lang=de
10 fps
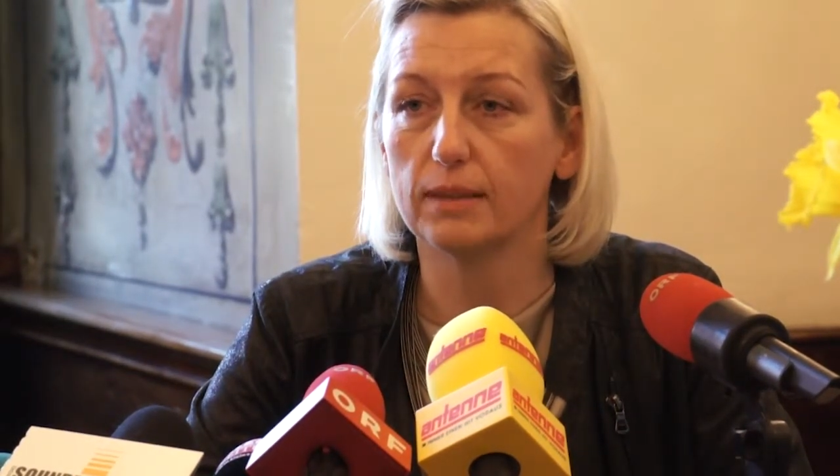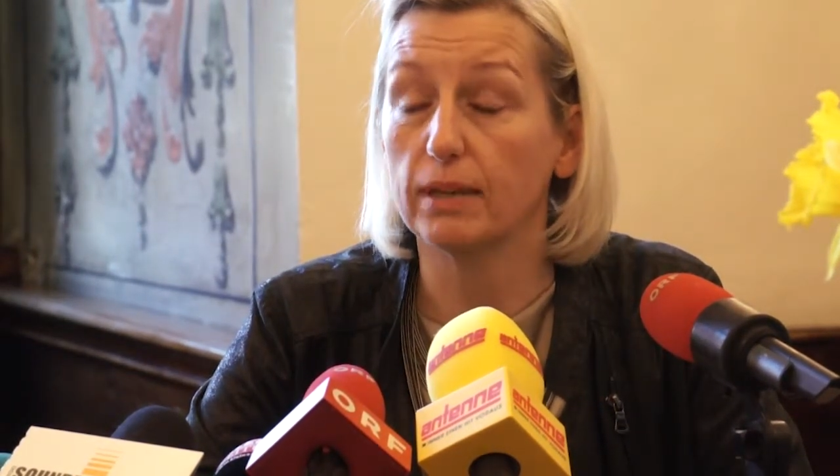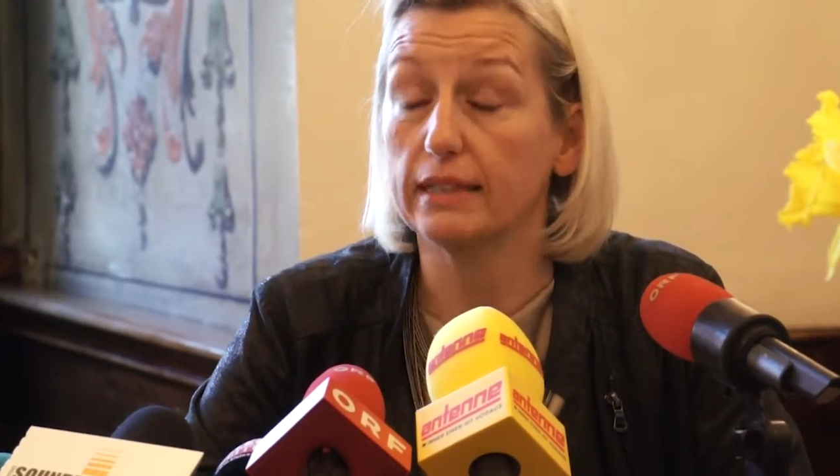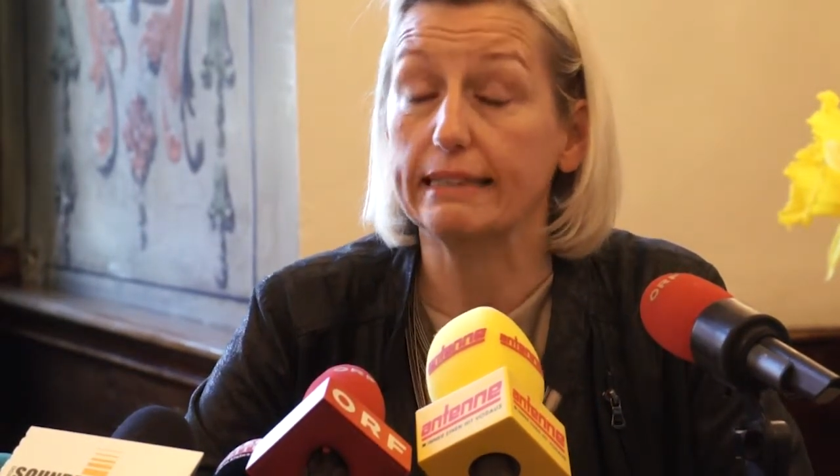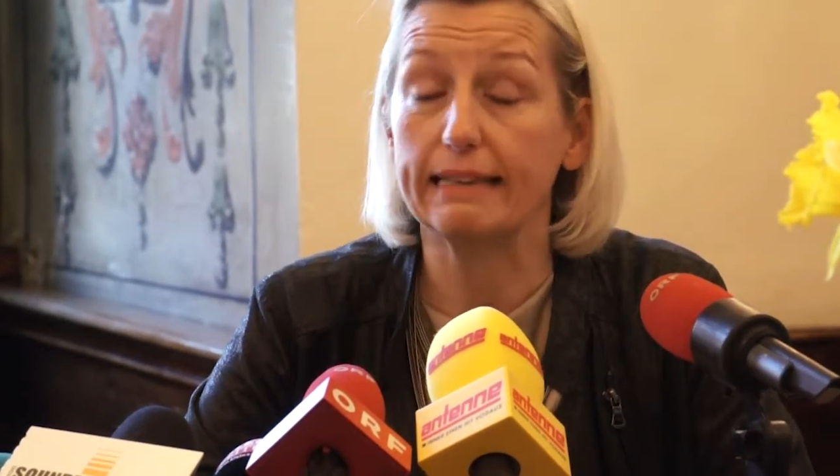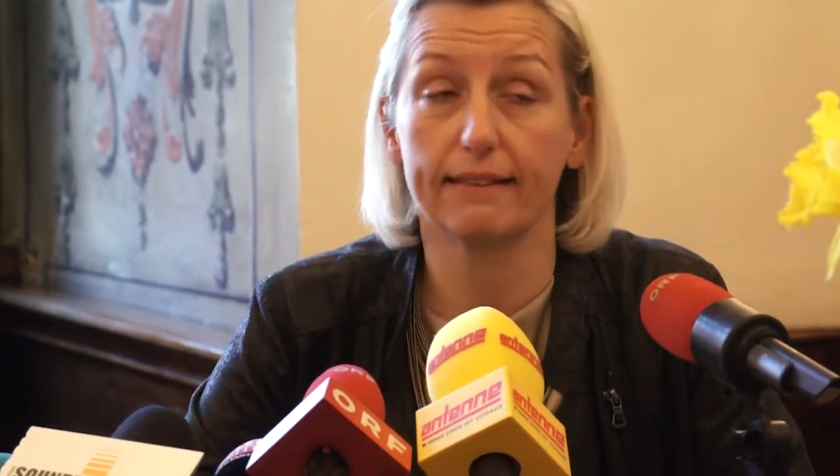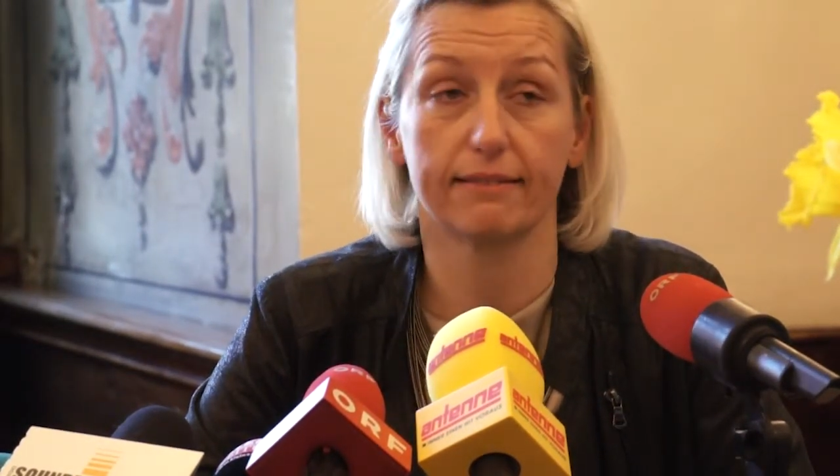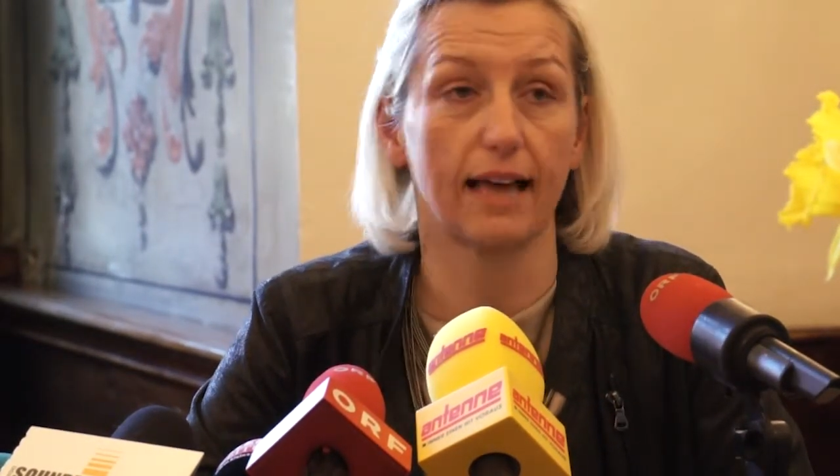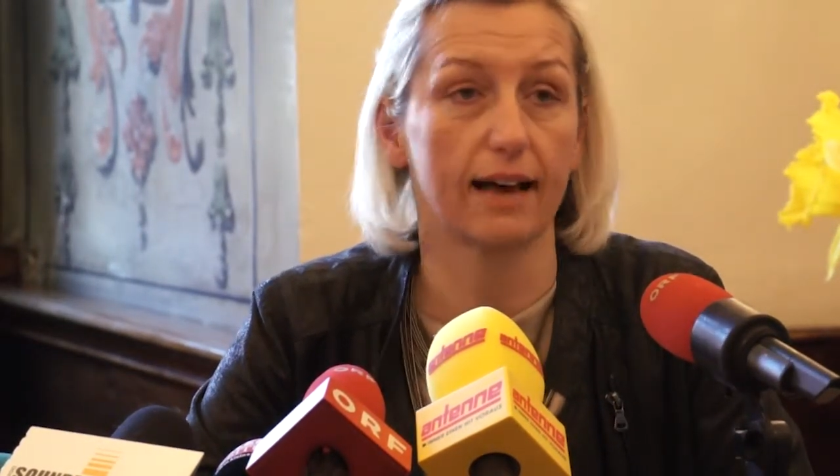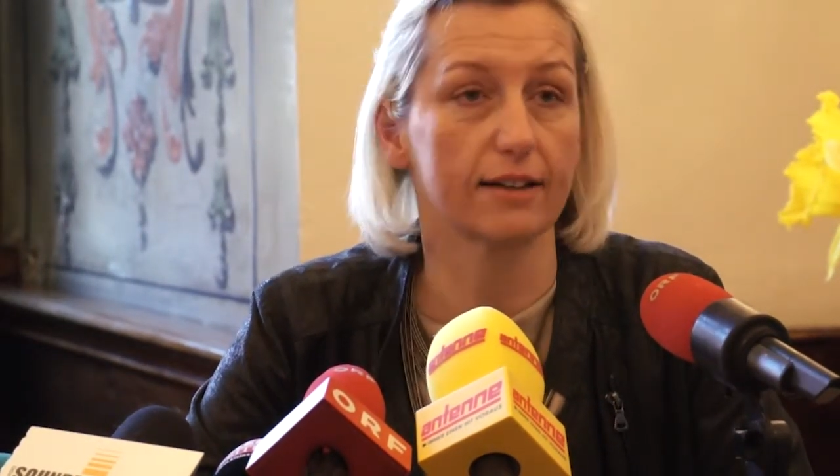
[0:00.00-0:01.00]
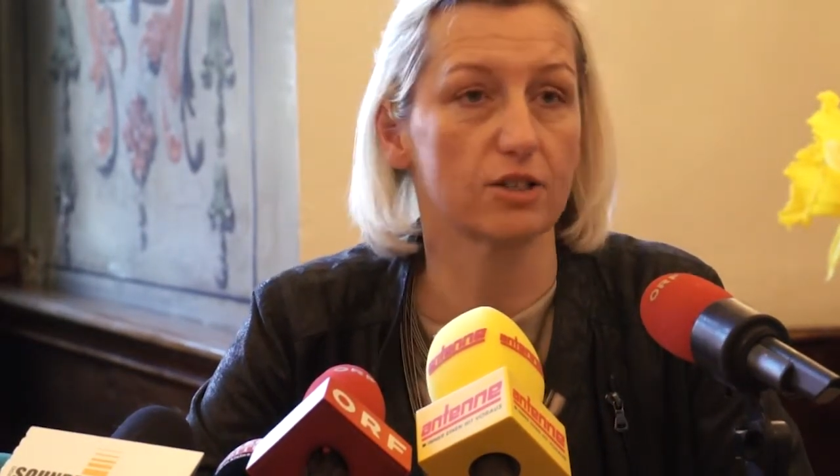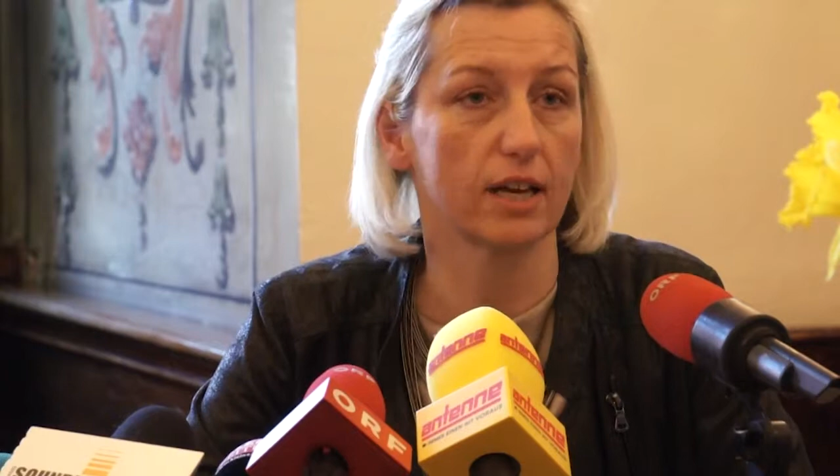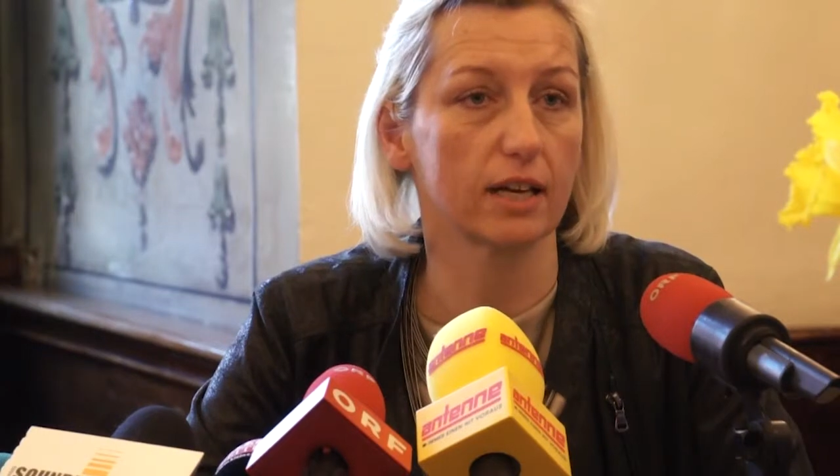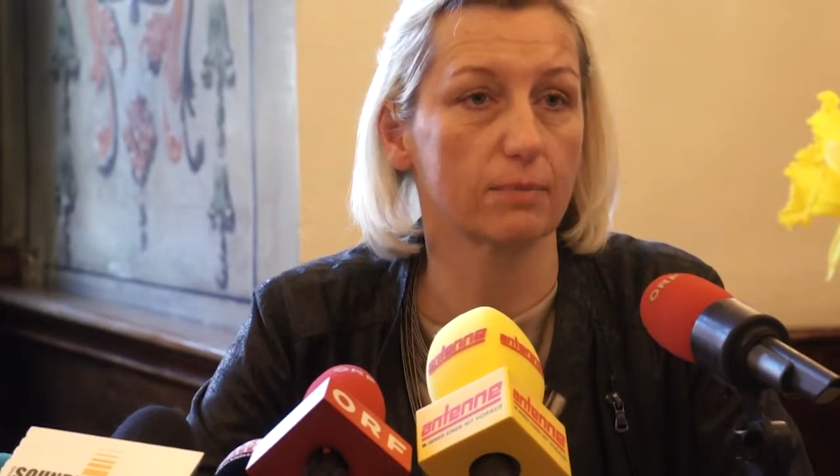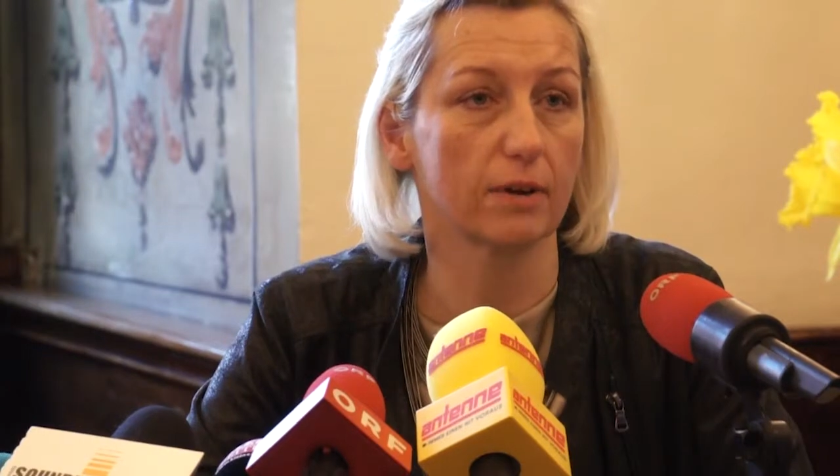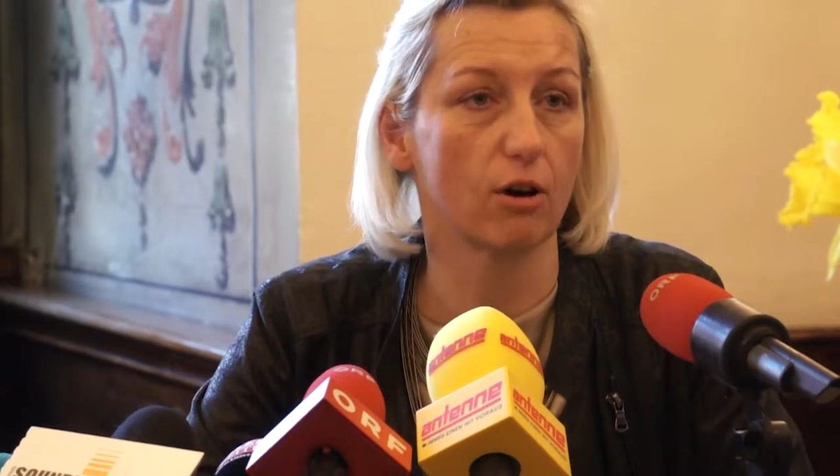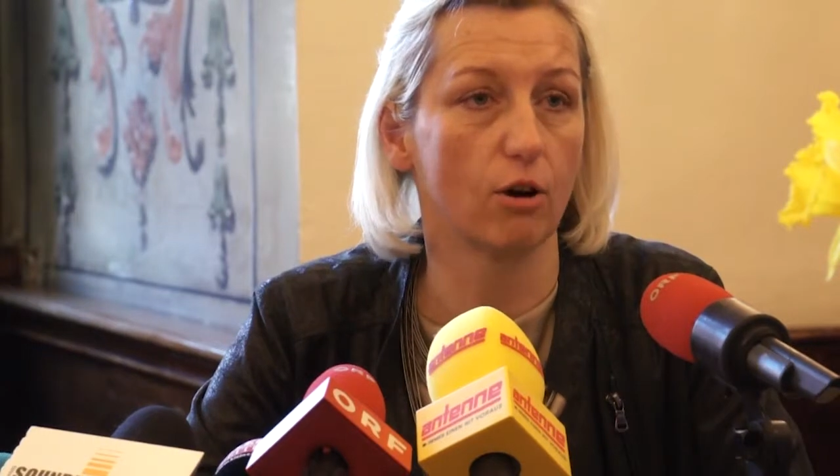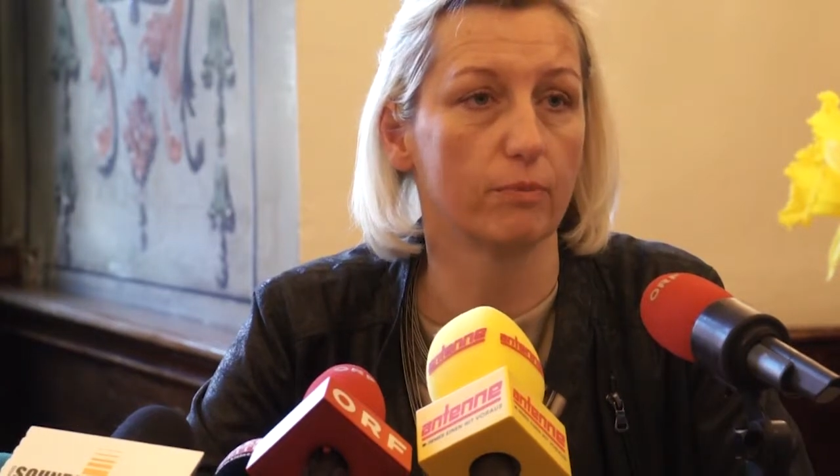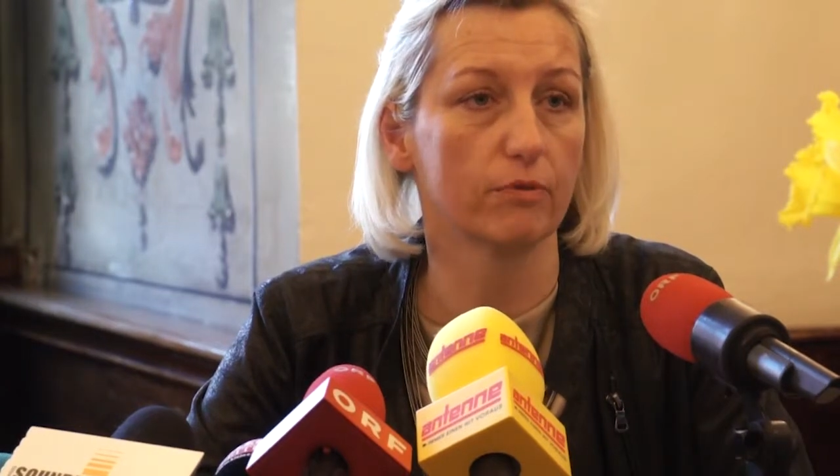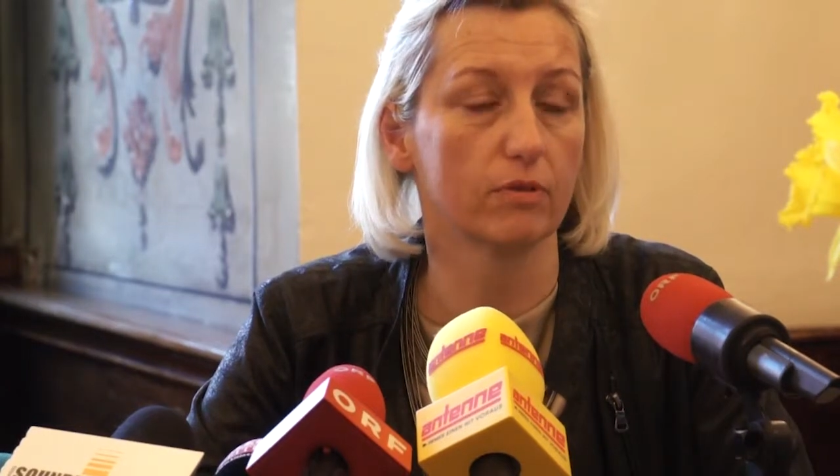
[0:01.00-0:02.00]
die man nicht jeden Tag geschenkt
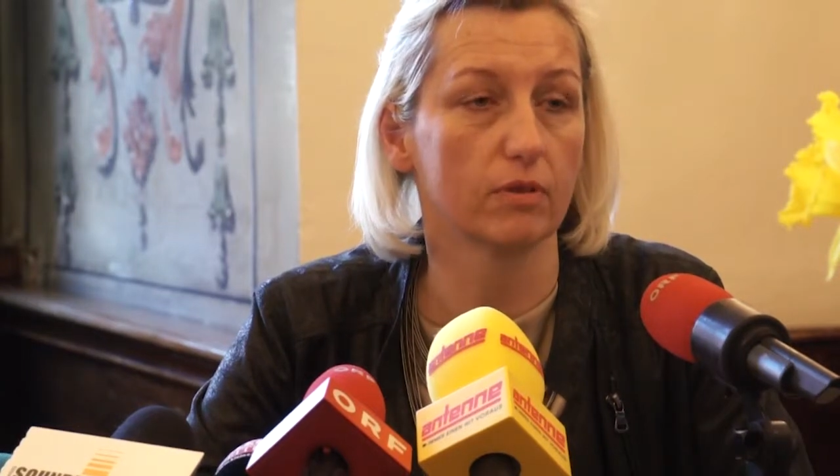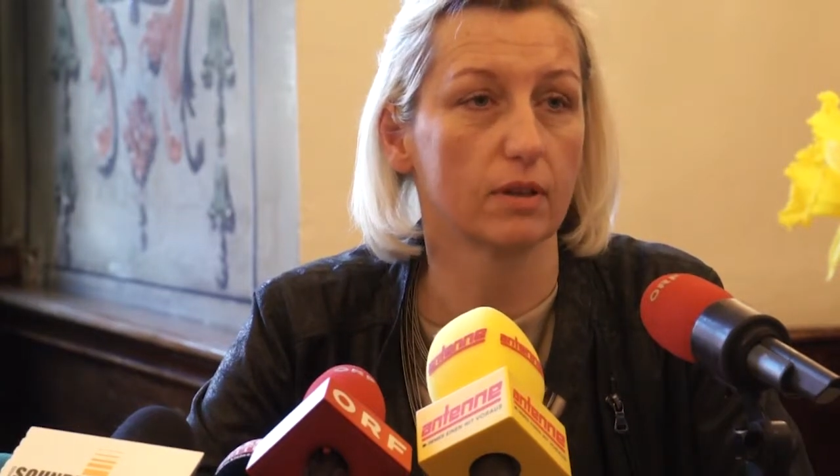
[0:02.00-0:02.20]
bekommt.